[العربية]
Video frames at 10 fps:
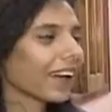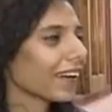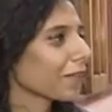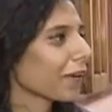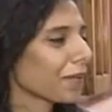
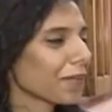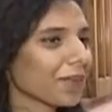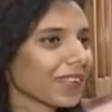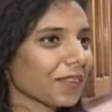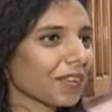أه
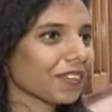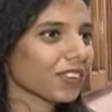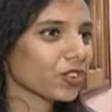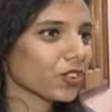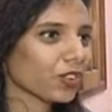بحب برنامج
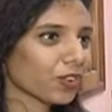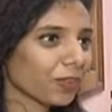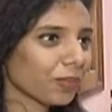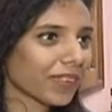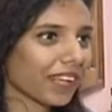فتوش
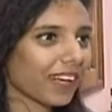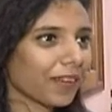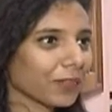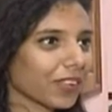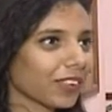الكتب
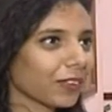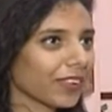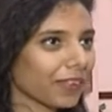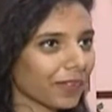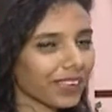بتاع أبونا
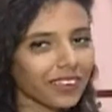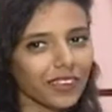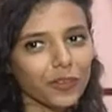داود لمعي